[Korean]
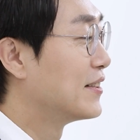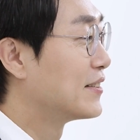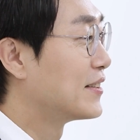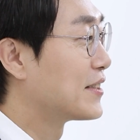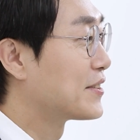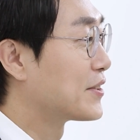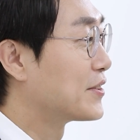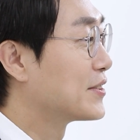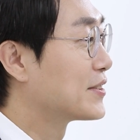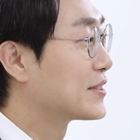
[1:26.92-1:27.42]
근데
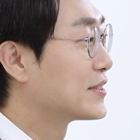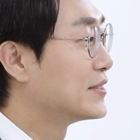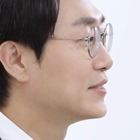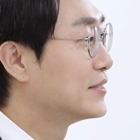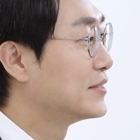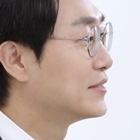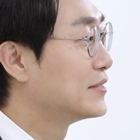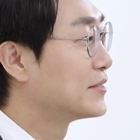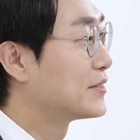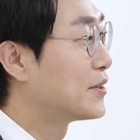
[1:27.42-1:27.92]
저는
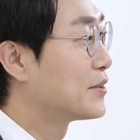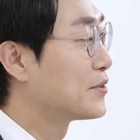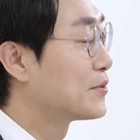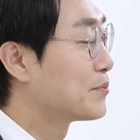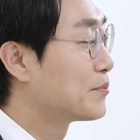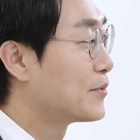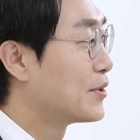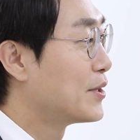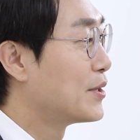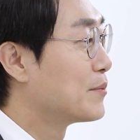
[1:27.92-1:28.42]

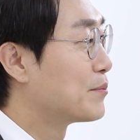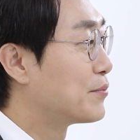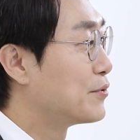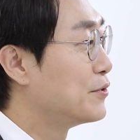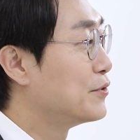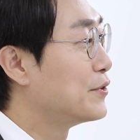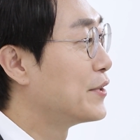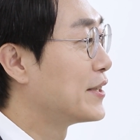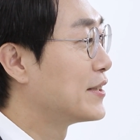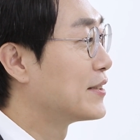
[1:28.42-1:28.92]
그런
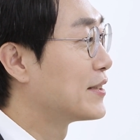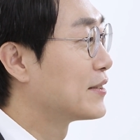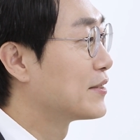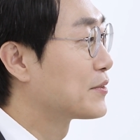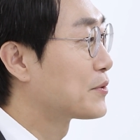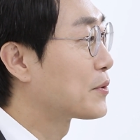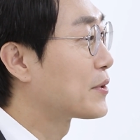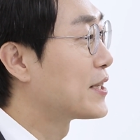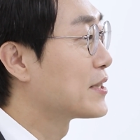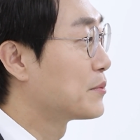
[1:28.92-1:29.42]
분류에는
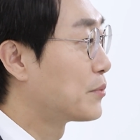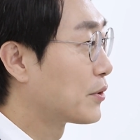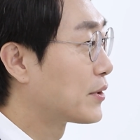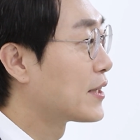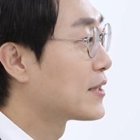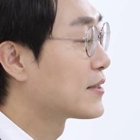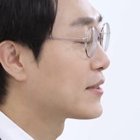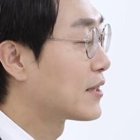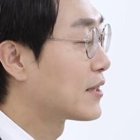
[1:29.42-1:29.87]
속하지 못한